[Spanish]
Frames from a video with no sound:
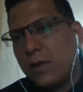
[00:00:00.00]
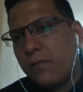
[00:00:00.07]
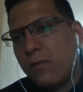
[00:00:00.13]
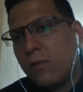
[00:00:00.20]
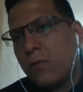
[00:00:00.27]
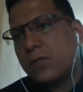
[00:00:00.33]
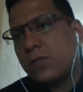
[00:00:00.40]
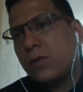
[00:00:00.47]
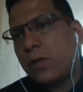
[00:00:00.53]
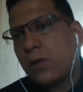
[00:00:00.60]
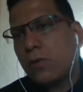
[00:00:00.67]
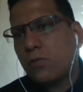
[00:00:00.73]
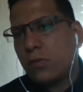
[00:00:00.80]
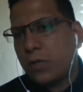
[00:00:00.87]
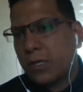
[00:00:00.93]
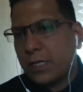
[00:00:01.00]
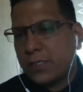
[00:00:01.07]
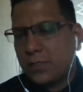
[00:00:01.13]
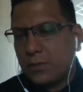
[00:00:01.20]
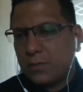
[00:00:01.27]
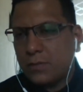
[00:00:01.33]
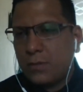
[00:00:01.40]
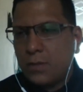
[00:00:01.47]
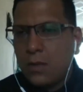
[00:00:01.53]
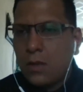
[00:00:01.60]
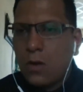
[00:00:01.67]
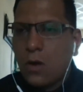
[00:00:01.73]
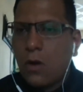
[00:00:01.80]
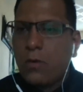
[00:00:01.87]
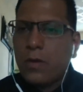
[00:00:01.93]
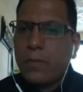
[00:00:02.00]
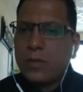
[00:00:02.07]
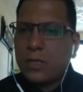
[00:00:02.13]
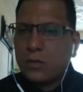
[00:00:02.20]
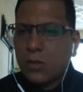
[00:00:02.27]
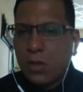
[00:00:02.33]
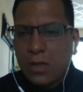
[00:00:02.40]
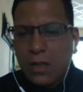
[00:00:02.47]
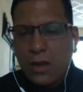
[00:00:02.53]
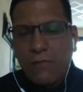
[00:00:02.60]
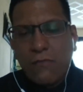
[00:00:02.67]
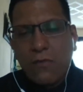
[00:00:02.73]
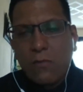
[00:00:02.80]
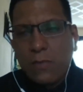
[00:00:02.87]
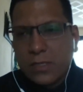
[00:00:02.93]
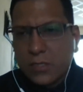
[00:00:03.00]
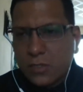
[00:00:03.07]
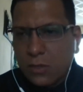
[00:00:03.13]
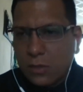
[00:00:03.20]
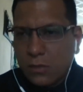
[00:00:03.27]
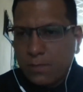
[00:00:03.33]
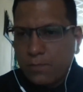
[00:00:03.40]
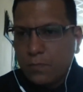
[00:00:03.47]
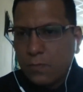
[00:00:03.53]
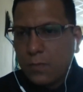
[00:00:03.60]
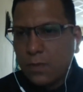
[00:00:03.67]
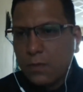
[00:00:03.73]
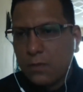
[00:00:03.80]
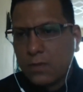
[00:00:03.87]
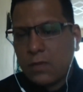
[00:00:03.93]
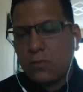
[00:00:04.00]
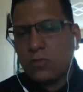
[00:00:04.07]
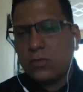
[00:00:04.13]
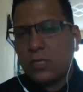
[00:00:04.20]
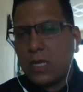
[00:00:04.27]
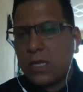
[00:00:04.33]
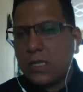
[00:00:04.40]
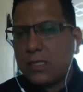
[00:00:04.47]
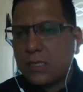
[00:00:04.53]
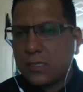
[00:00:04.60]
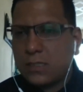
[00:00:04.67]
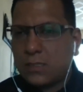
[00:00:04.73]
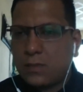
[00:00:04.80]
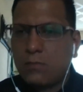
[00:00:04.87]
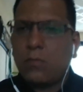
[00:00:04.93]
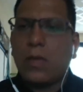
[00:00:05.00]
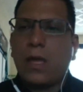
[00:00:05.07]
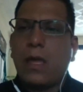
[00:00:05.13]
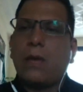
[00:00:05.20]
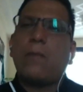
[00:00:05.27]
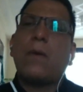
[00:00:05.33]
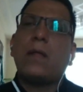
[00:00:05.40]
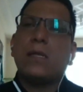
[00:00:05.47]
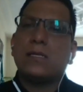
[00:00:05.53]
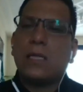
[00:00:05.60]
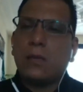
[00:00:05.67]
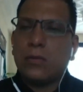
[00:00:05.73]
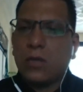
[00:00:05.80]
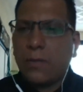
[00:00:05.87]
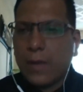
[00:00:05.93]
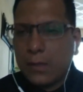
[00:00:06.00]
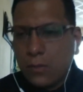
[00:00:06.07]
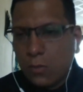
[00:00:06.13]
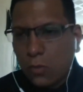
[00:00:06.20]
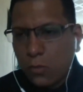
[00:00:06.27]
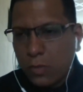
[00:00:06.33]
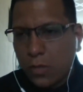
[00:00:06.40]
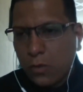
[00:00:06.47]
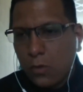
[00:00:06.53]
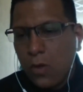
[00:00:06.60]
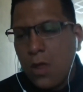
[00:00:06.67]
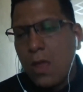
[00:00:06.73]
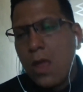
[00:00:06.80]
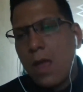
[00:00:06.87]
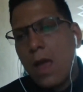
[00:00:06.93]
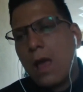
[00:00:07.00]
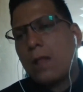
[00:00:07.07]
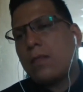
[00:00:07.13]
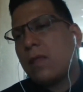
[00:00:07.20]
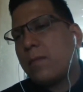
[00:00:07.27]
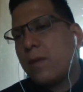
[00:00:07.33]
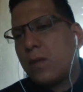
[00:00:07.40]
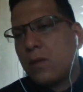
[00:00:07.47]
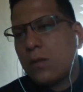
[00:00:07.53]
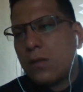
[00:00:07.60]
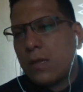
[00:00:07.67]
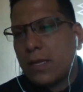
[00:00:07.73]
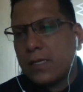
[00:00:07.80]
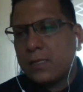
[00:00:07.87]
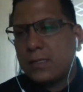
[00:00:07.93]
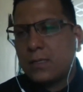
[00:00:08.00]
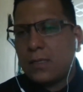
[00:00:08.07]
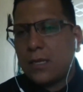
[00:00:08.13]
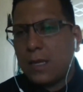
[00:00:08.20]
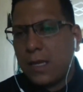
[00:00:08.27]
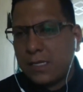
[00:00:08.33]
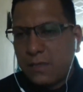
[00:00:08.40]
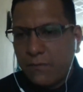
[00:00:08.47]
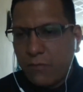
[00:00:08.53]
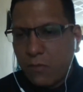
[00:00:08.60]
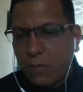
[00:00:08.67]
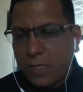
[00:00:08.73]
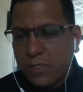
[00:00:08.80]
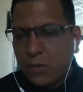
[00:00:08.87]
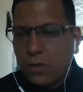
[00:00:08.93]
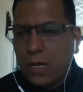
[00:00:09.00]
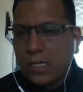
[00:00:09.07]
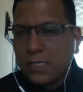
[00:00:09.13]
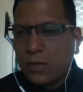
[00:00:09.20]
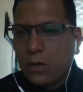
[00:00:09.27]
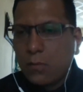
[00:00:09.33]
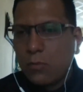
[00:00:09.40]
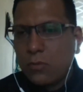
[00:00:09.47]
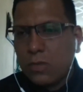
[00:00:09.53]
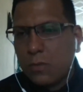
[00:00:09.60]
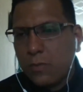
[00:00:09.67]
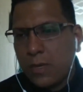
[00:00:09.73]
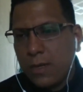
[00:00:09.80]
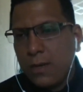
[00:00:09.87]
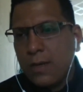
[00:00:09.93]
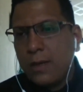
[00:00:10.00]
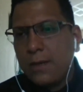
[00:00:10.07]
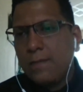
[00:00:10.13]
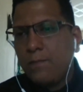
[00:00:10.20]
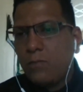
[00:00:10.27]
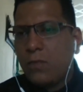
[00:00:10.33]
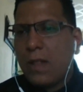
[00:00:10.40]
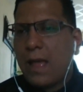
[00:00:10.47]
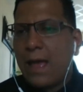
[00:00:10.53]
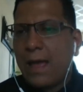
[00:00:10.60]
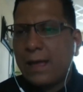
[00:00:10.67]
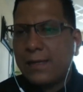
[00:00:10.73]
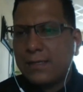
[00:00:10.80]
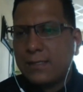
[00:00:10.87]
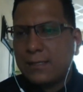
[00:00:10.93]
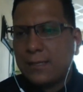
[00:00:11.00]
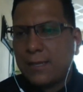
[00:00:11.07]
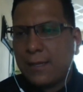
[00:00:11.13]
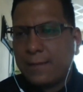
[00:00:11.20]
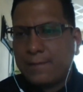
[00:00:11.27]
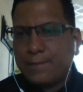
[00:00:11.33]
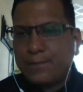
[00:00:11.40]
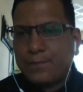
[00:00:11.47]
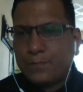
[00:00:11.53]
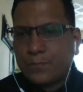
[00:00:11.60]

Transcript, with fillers: de la información y comunicación obviamente toda la información que ustedes me, han estado trabajando conmigo, ah, también este, esta información, así como también este,